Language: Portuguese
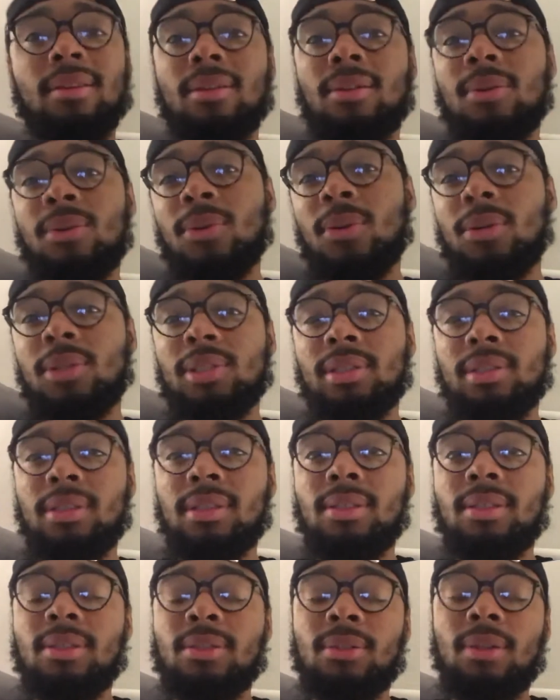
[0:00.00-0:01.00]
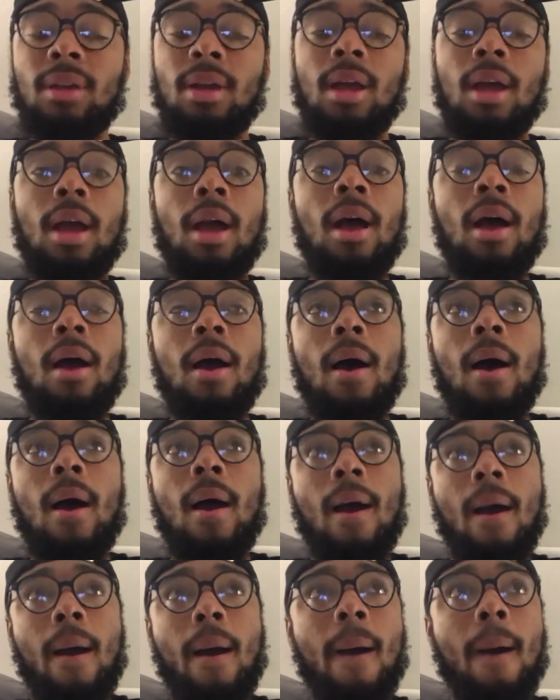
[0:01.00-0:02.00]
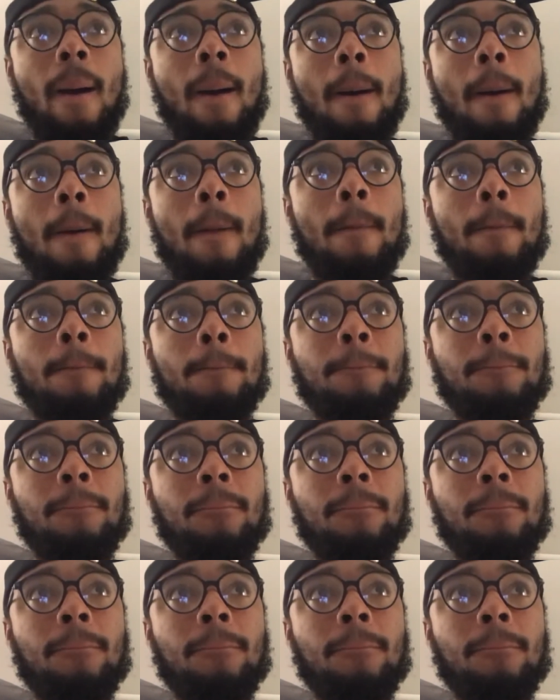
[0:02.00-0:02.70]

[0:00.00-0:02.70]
Não, não gosto disso um,